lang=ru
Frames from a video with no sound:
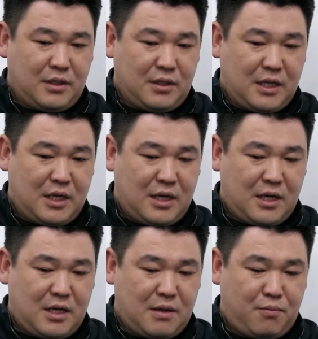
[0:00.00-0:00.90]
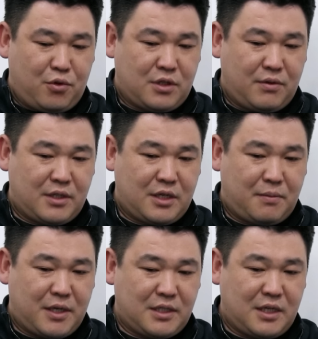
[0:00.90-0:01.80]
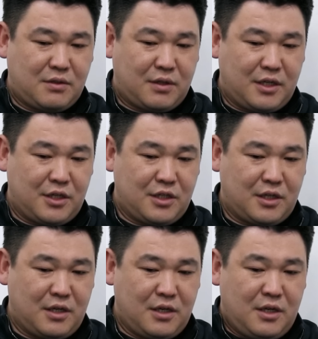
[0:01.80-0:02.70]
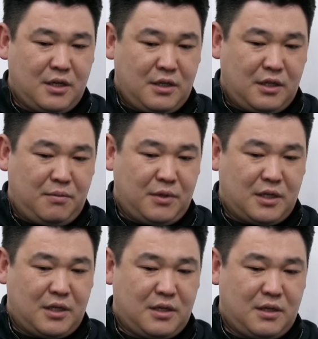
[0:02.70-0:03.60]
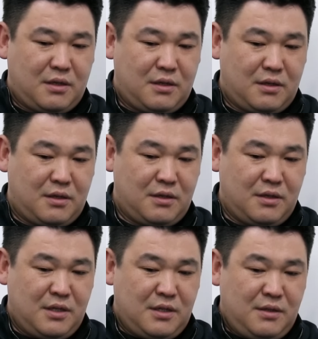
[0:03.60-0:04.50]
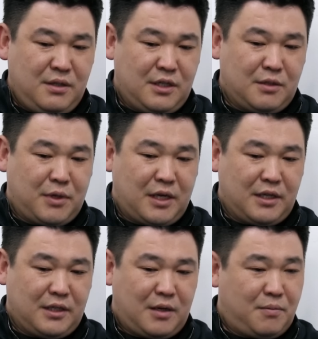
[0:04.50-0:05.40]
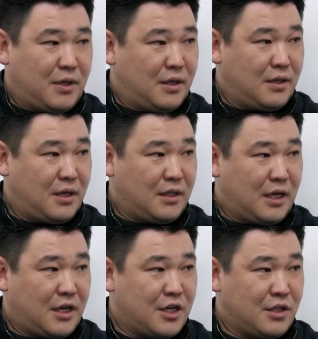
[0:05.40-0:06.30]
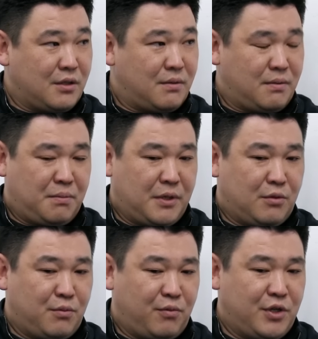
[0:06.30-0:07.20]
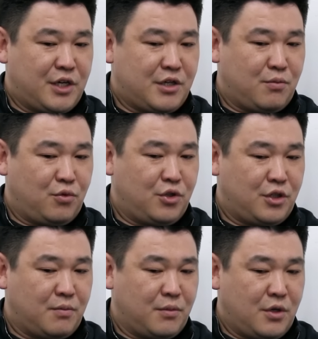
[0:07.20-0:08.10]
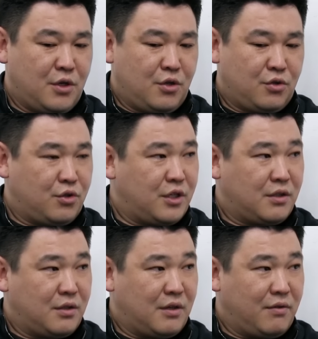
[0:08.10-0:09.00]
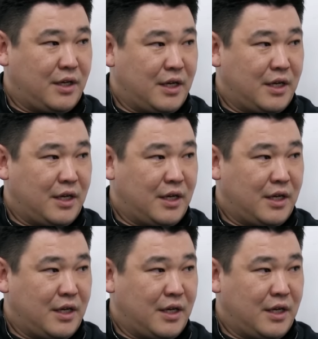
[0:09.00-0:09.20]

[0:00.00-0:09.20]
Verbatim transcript: на постсоветское пространство, конечно, именно избрание Трампа, она окажет, я думаю, в ближайшем будущем существенное